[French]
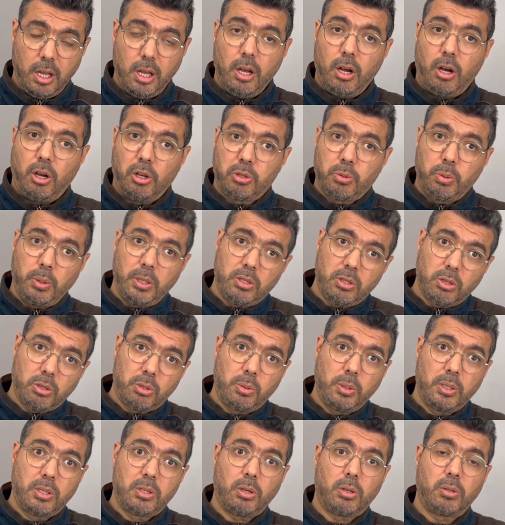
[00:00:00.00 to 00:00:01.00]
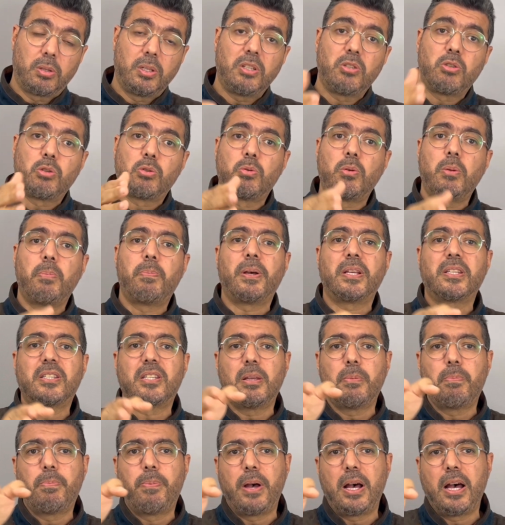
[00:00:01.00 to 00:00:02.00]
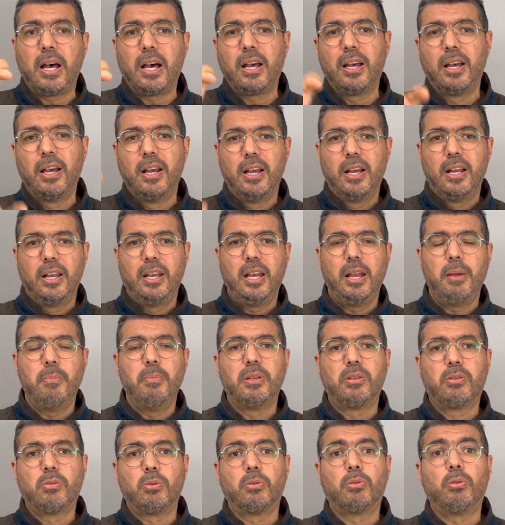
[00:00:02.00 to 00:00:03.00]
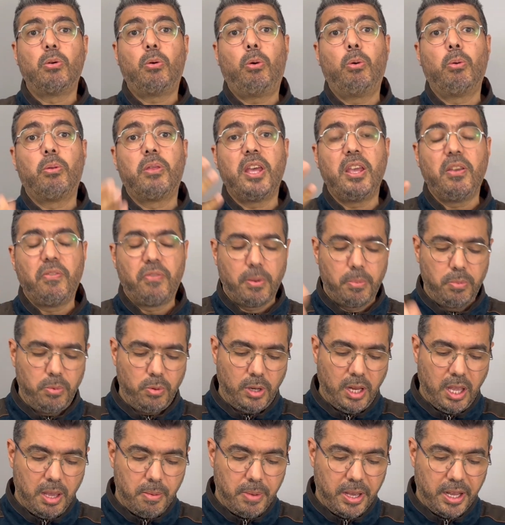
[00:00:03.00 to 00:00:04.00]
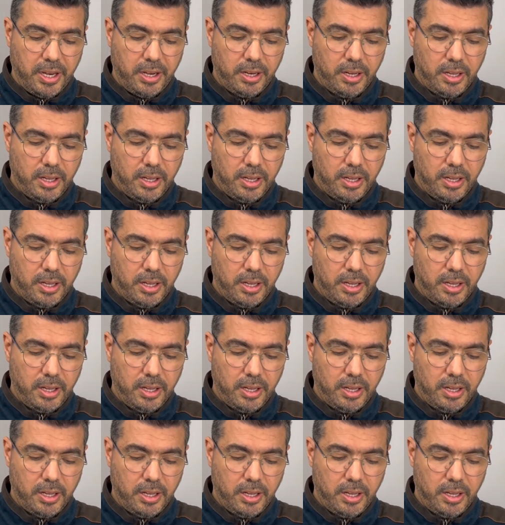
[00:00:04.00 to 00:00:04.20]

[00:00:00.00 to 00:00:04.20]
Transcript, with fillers: Ensuite, je suis sorti, je suis passé par la maison de Hudayf ibn al-Yaman.